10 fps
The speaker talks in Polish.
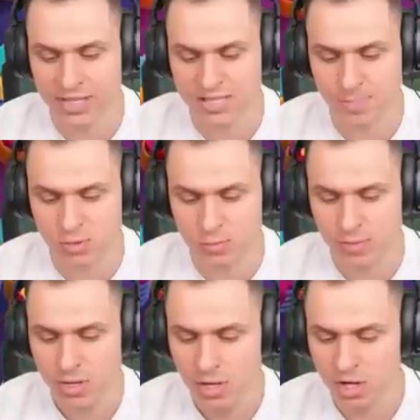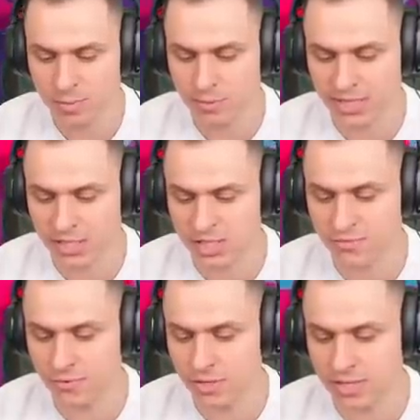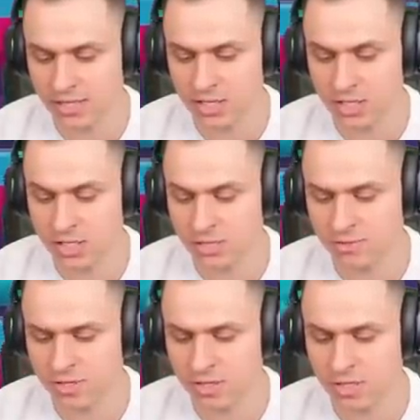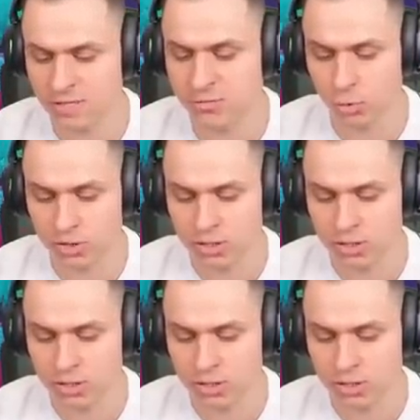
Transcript: ten sposób. Robimy taki z, taki z e, wód.